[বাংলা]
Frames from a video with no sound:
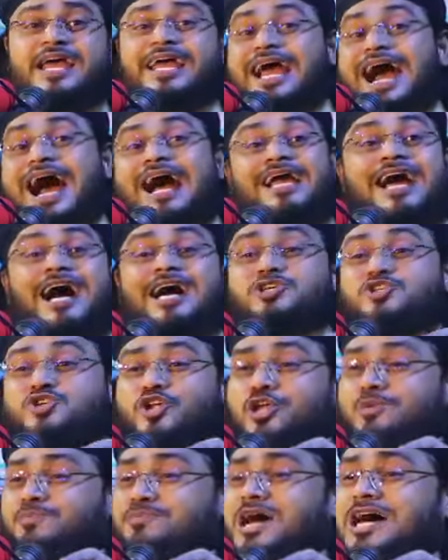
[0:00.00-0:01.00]
এ আয়াত
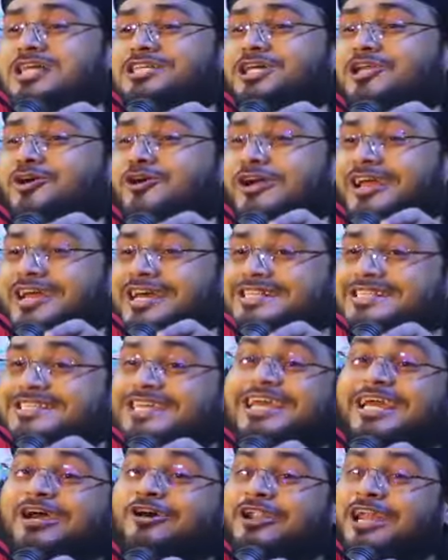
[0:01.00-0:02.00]
শরীফ নাজিল
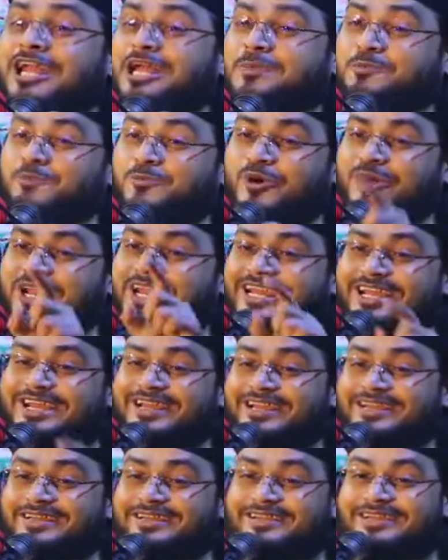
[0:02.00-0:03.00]
হয়েছে অনেক পরে
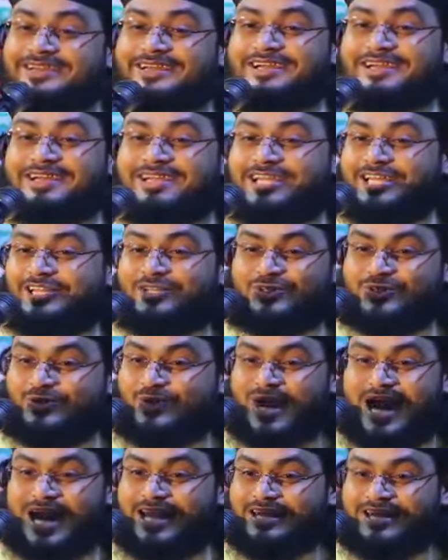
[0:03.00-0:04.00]
কিন্তু
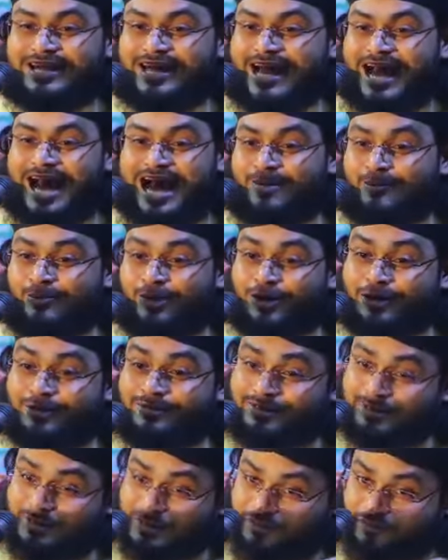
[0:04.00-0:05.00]
আল্লাহর আমল
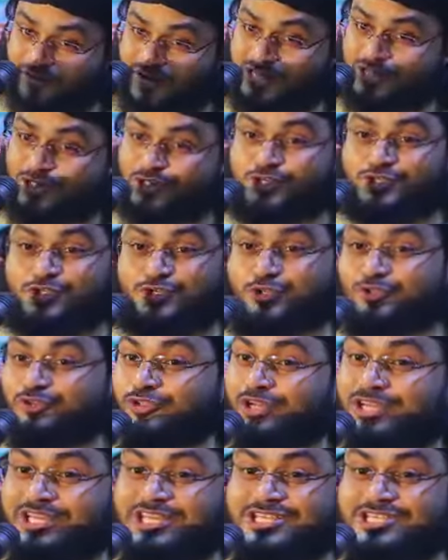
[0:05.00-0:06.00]
পাঁচশো
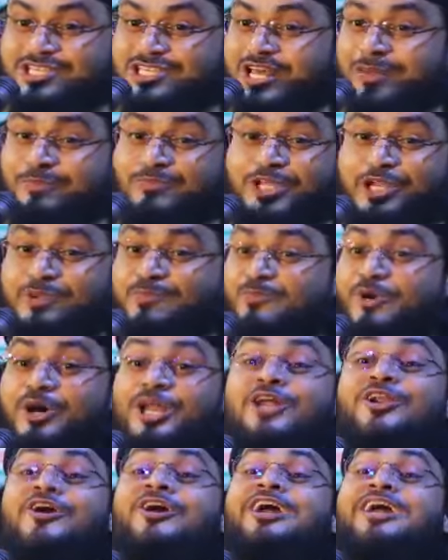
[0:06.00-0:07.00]
সত্তর খ্রিস্টাব্দের
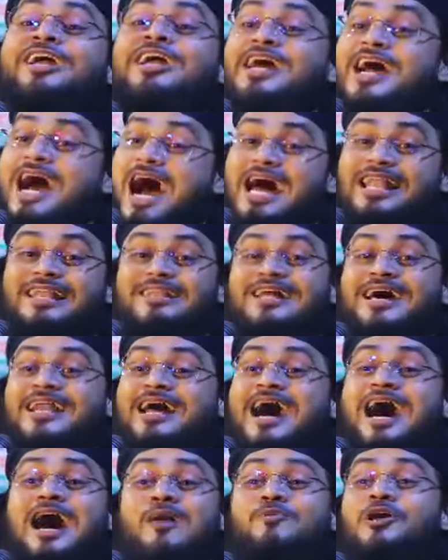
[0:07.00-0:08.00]
পরে নয় আল্লাহর
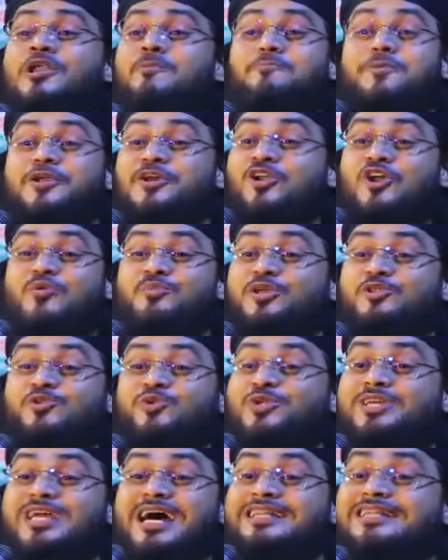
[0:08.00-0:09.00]
আমল প্রিয় নবী
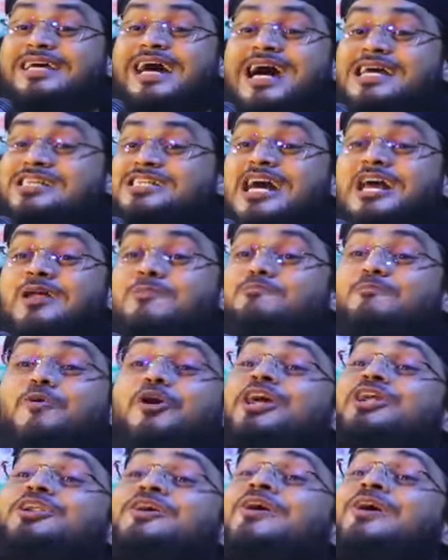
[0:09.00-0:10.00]
দুনিয়াতে আসার
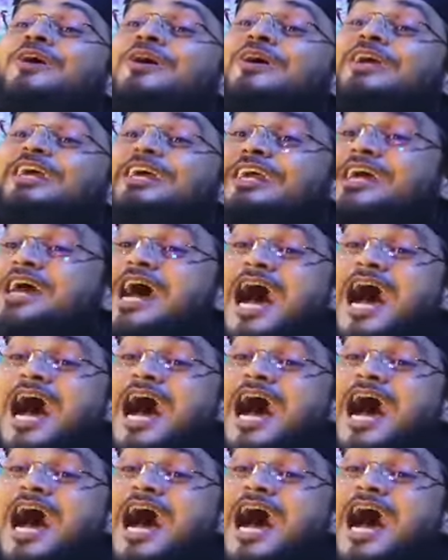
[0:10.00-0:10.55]
পরে নয়